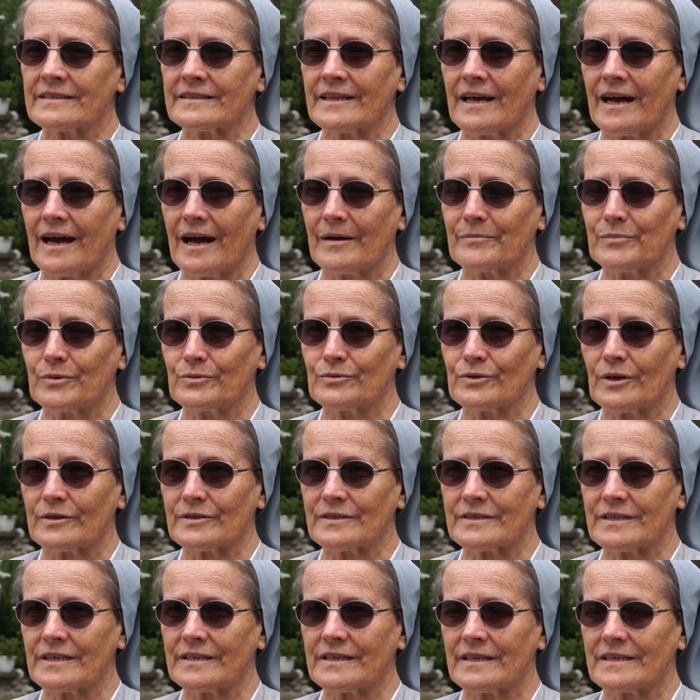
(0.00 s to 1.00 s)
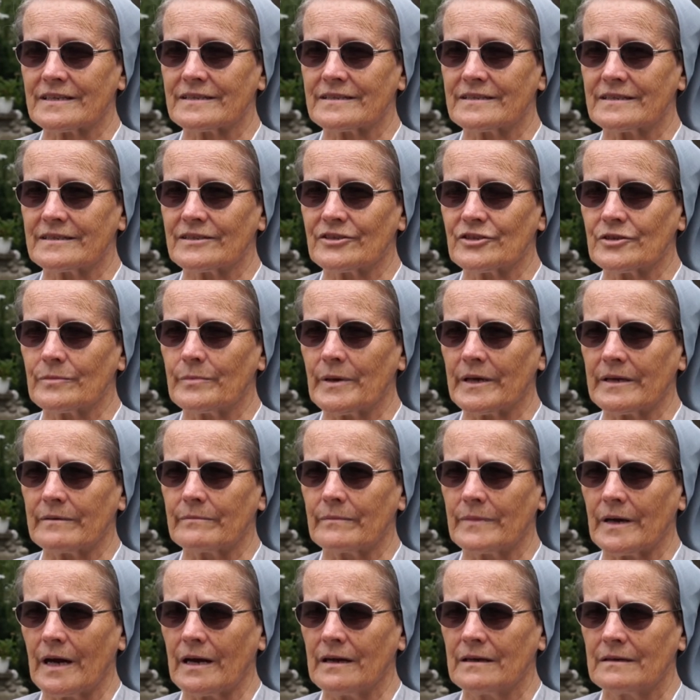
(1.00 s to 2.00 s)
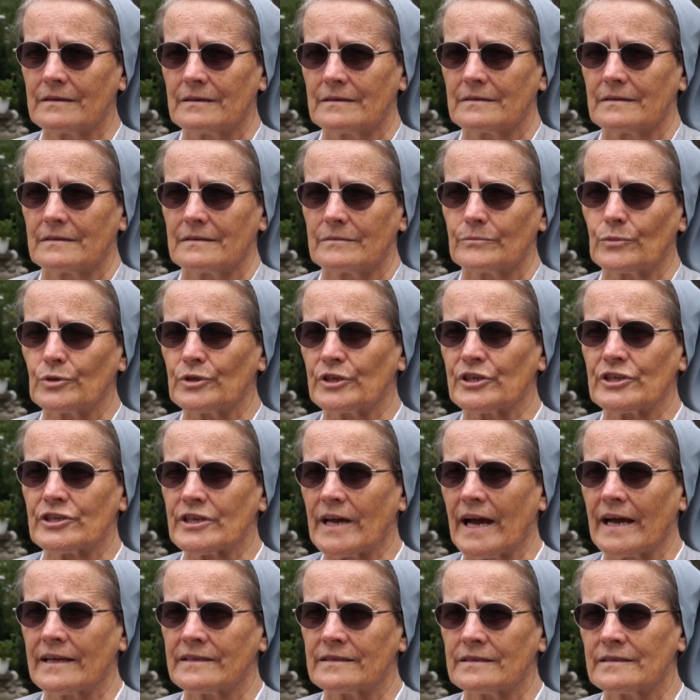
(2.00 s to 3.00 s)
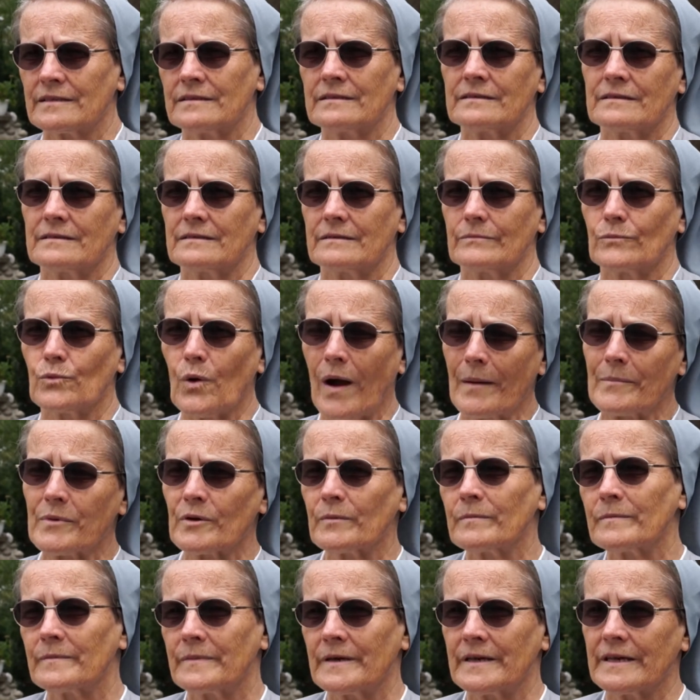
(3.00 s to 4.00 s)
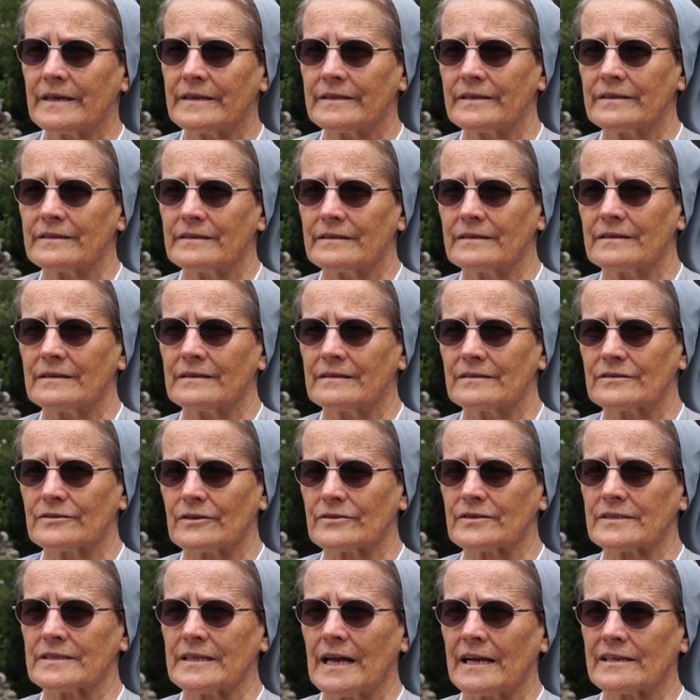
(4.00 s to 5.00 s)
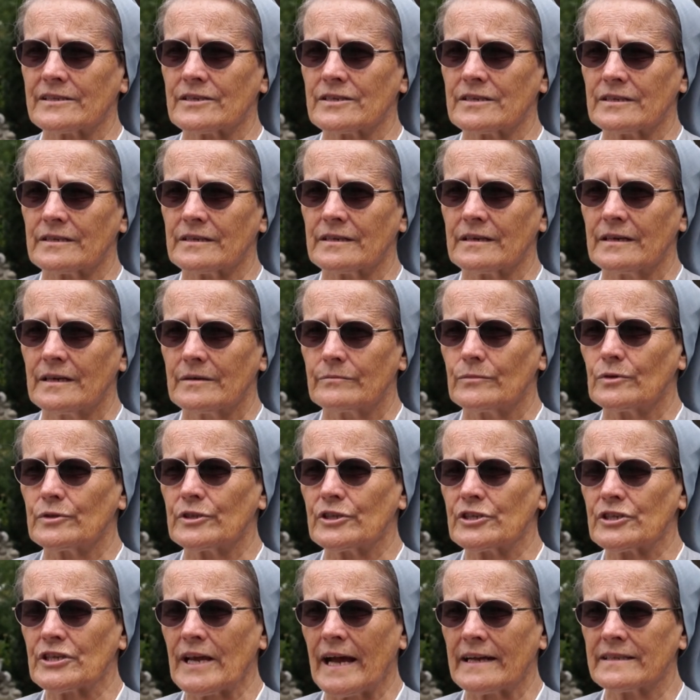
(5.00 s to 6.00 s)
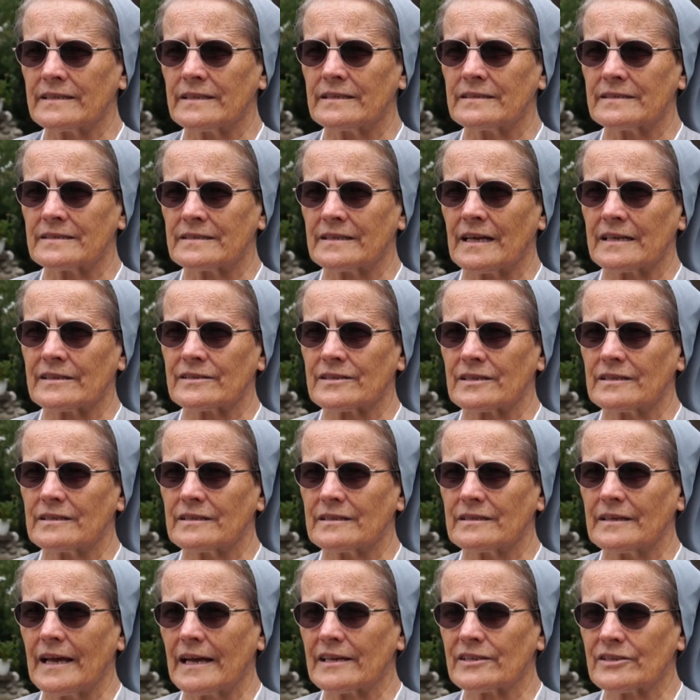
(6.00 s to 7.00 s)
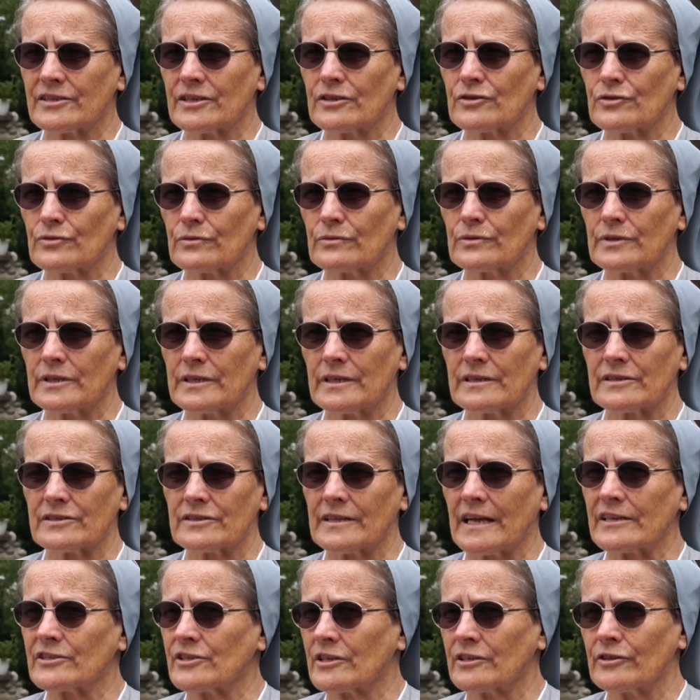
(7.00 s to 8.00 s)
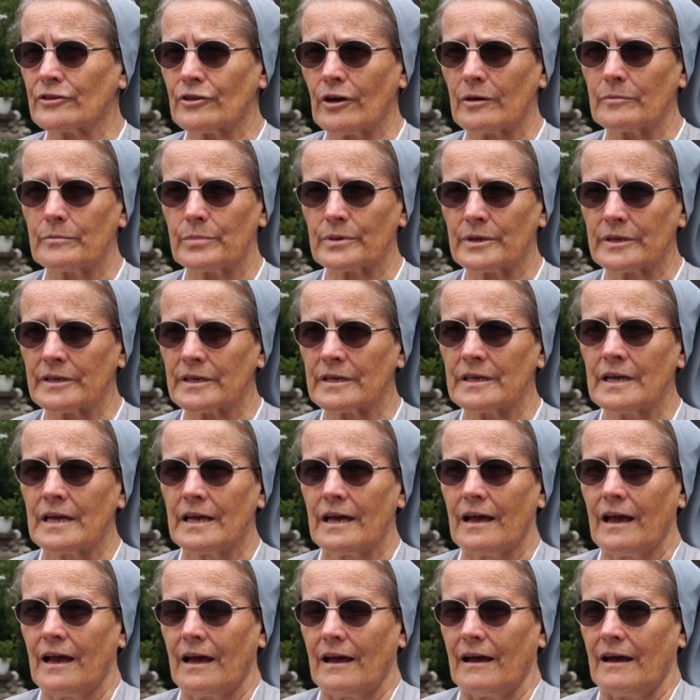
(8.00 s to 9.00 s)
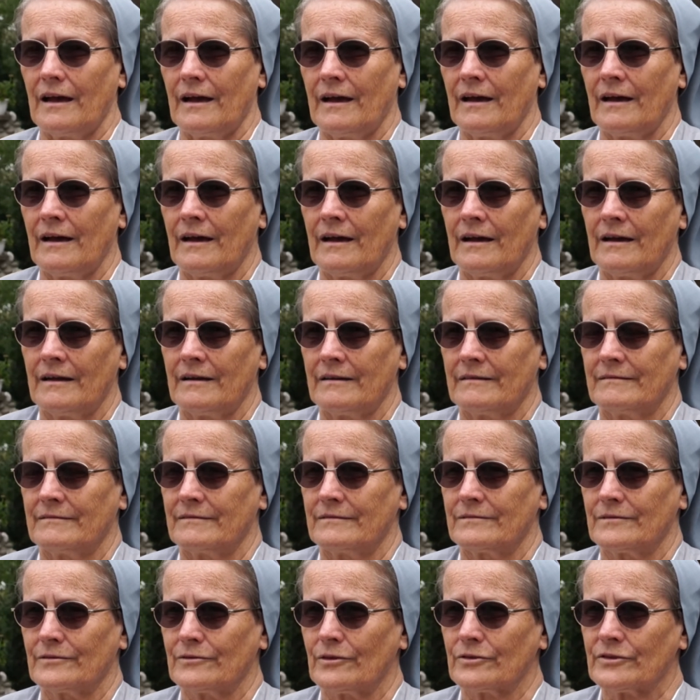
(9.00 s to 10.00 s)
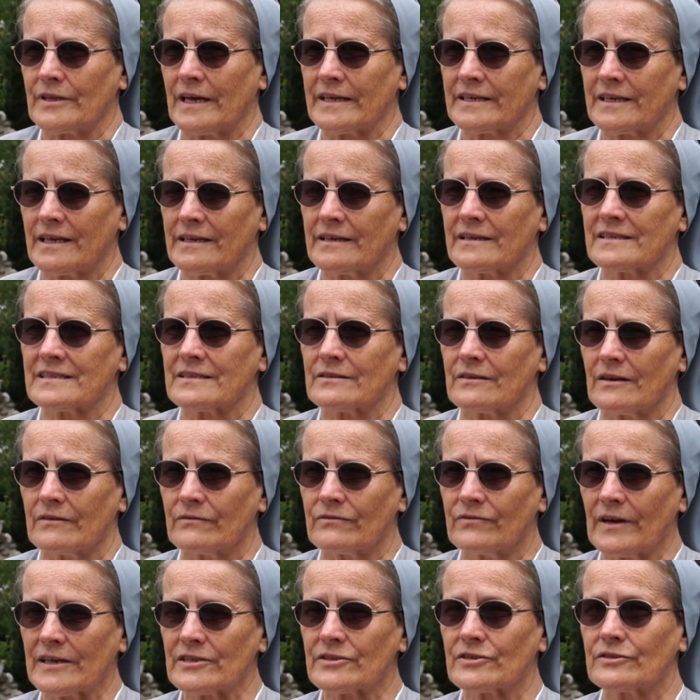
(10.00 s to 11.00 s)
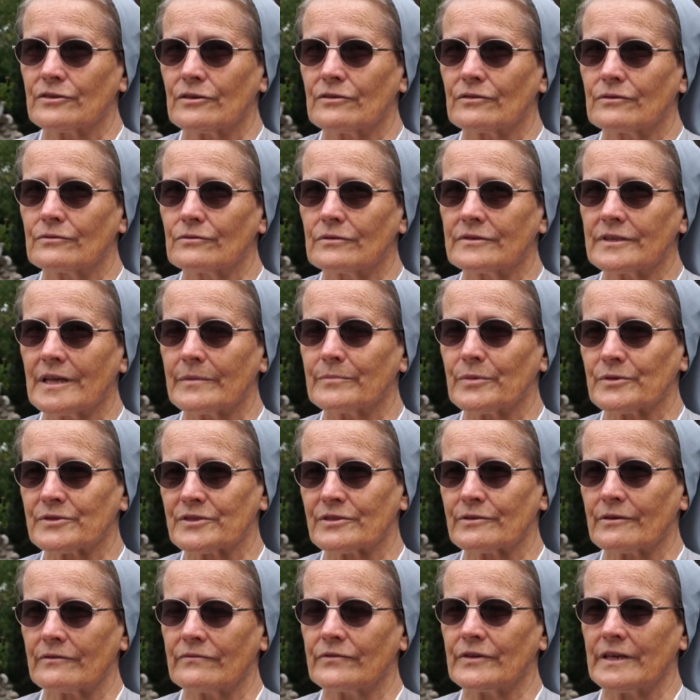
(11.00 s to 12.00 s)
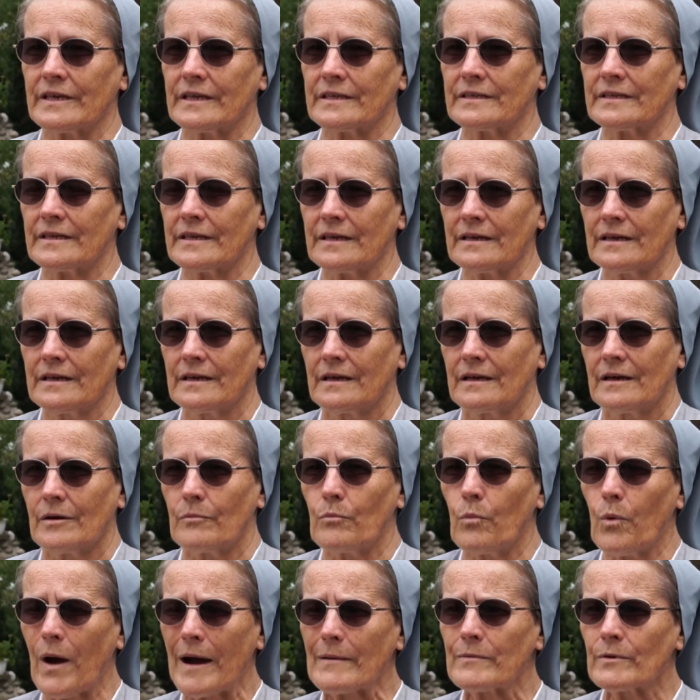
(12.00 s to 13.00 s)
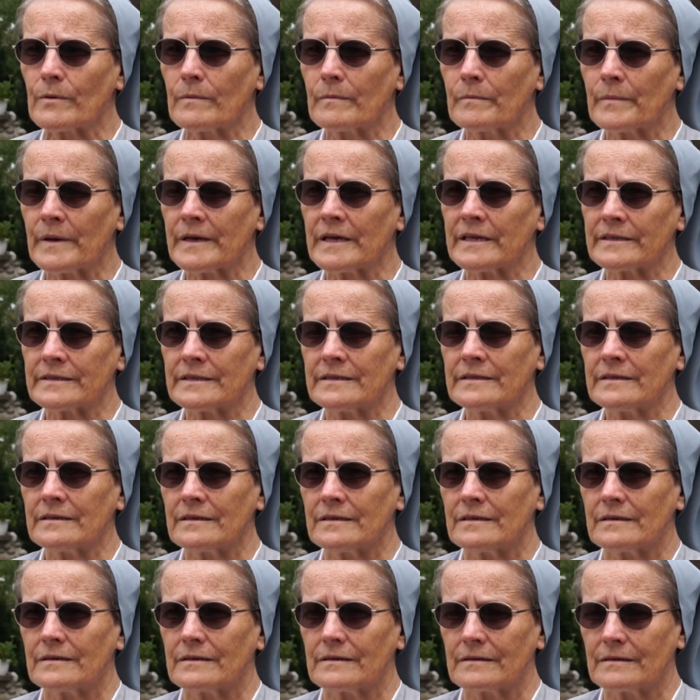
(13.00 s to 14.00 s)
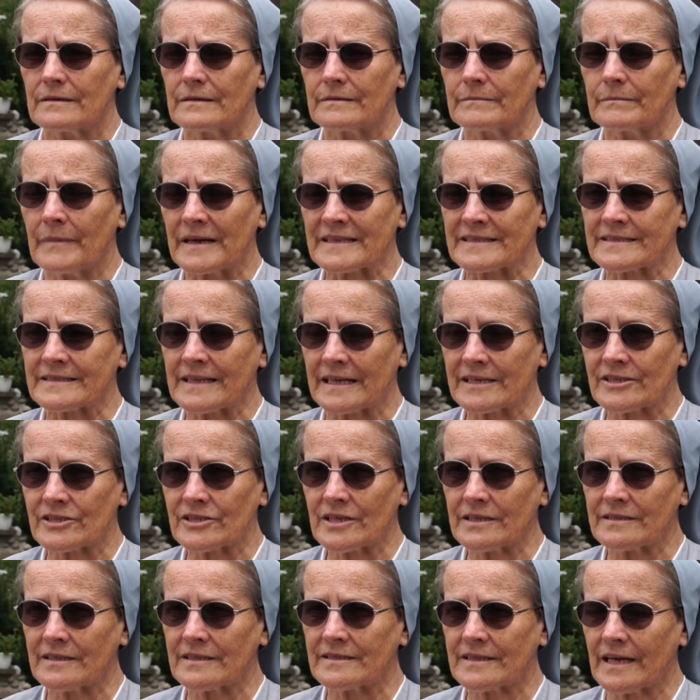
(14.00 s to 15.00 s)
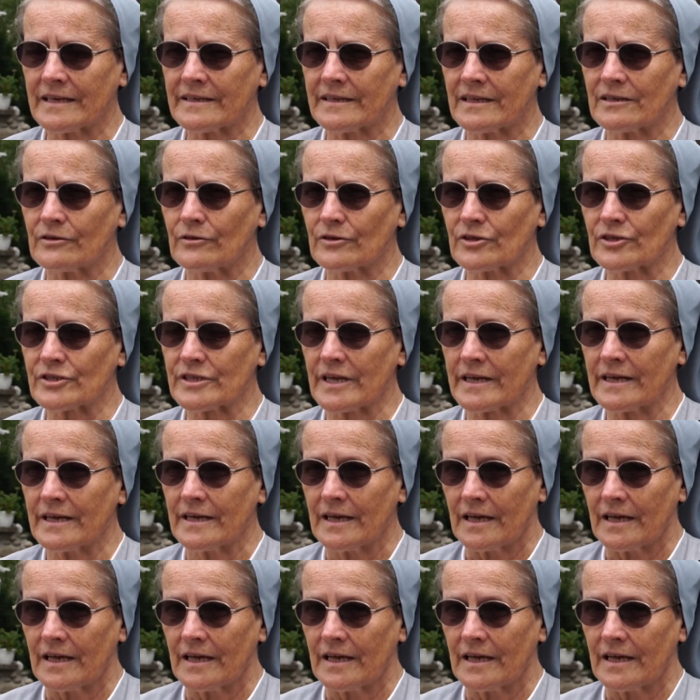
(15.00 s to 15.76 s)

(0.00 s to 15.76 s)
na północy jest Cibemba. Mulisiani, muabombeni, co znaczy mulisiani, znaczy jak się czujesz na dzień dobry. E, to takie jest właśnie ogólne pozdrowienie. Muabombeni ma znaczenie takiego, że